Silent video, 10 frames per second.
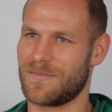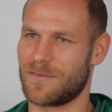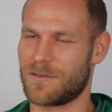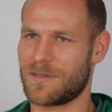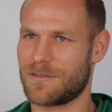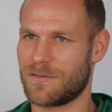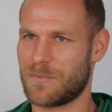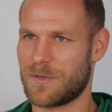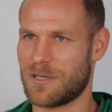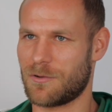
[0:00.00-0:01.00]
No jest to
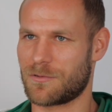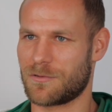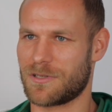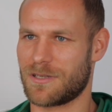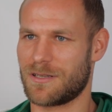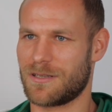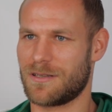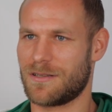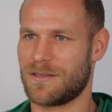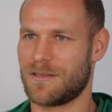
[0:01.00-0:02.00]
wspaniałe uczucie
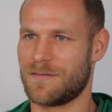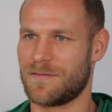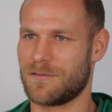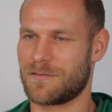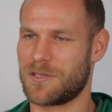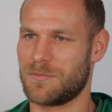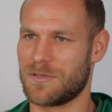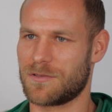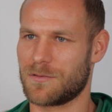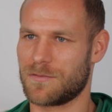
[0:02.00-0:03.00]
widząc
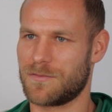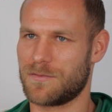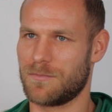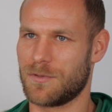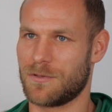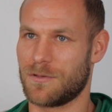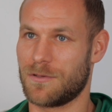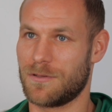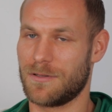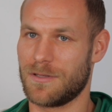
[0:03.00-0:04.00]
kibiców,
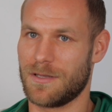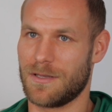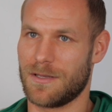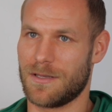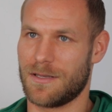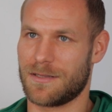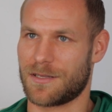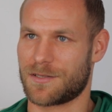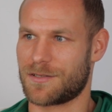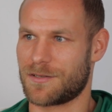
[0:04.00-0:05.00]
bo
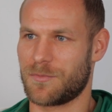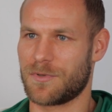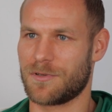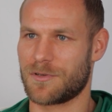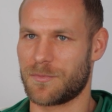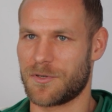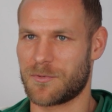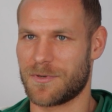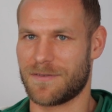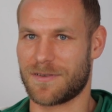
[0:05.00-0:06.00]
też robi,
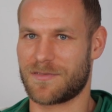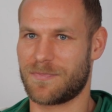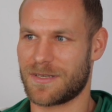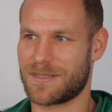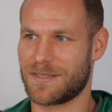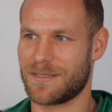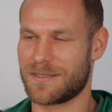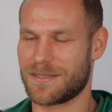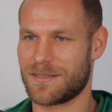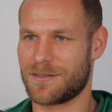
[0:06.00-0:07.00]
robiliśmy awans w pierwszej
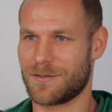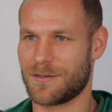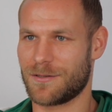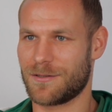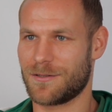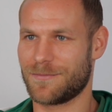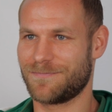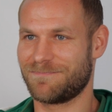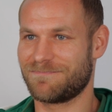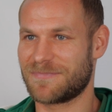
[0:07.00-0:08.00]
lidze, to
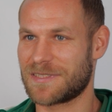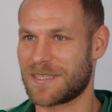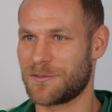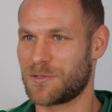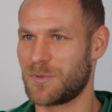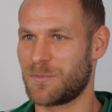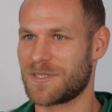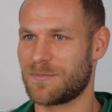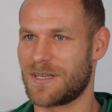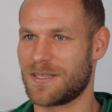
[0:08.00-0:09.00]
stadiony były
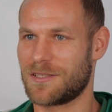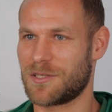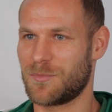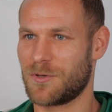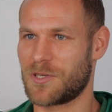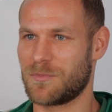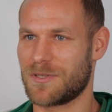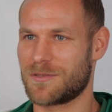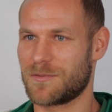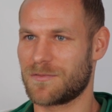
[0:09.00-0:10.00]
pozamykane, nie było
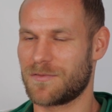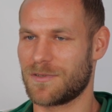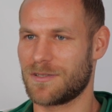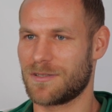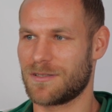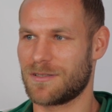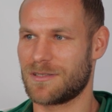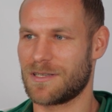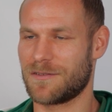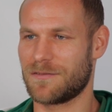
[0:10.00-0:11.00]
kibiców i
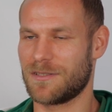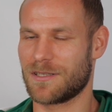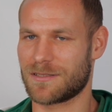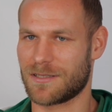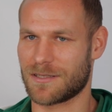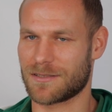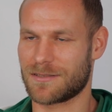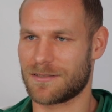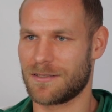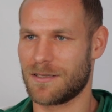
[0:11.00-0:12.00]
nawet widać
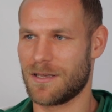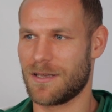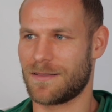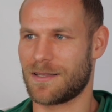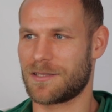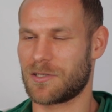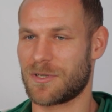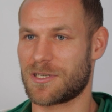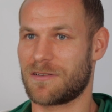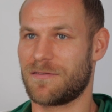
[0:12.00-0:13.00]
teraz na tych
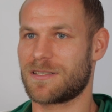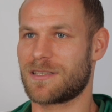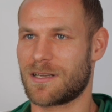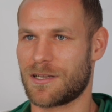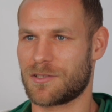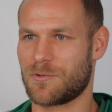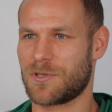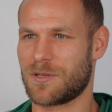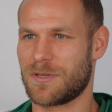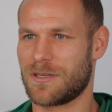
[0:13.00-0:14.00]
meczach w Ekstraklasie u
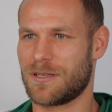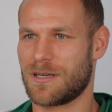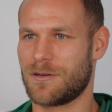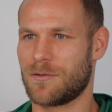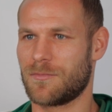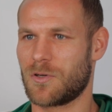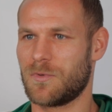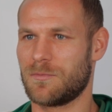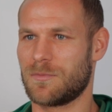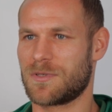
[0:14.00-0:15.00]
siebie, jaką
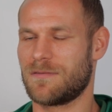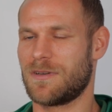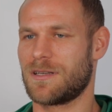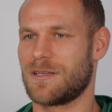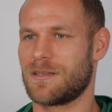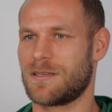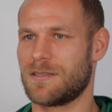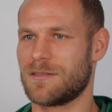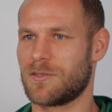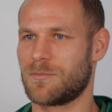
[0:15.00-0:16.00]
robimy przewagę,
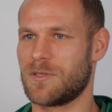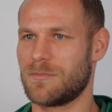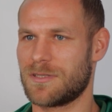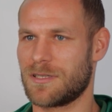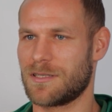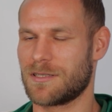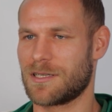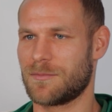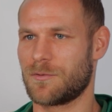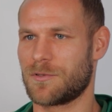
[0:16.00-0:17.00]
kiedy są kibice, kiedy
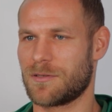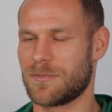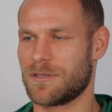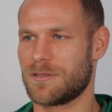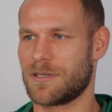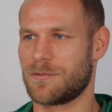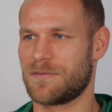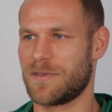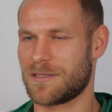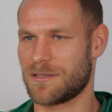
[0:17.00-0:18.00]
gramy u siebie, jaką
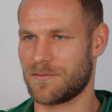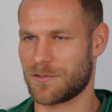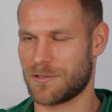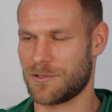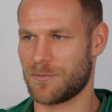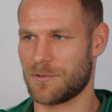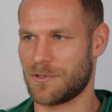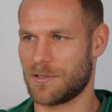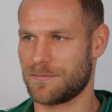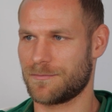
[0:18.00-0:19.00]
twierdzę stworzyliśmy
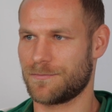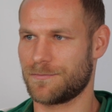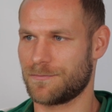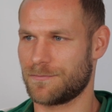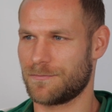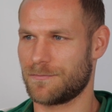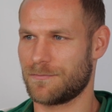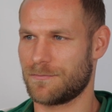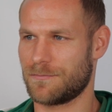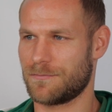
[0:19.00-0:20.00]
tutaj.
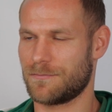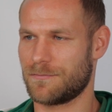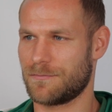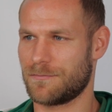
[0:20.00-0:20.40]
Podobne pytanie